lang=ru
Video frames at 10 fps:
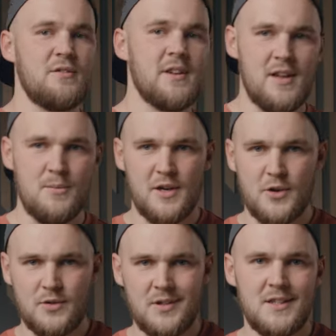варки
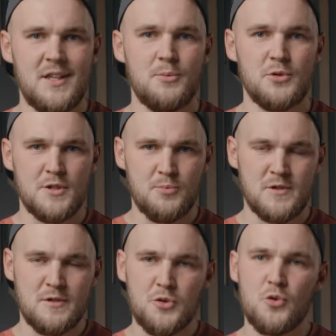макарон и требует
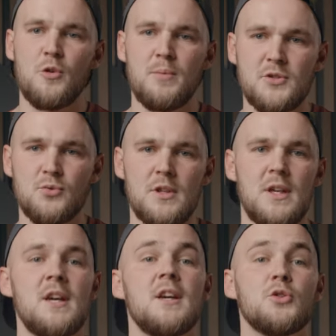использования другой посуды,
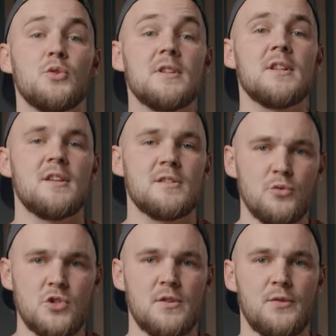то для таких
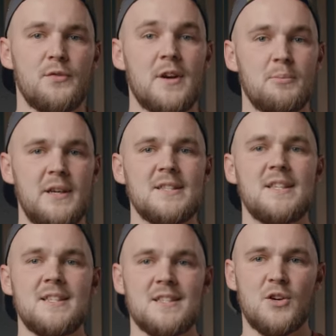случаев в комплекте
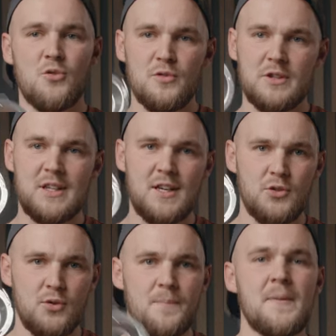есть такой вот
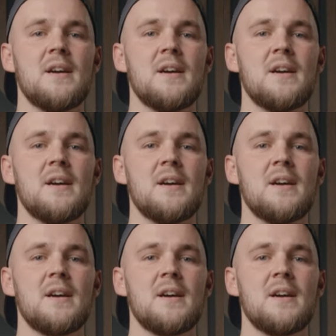таганок,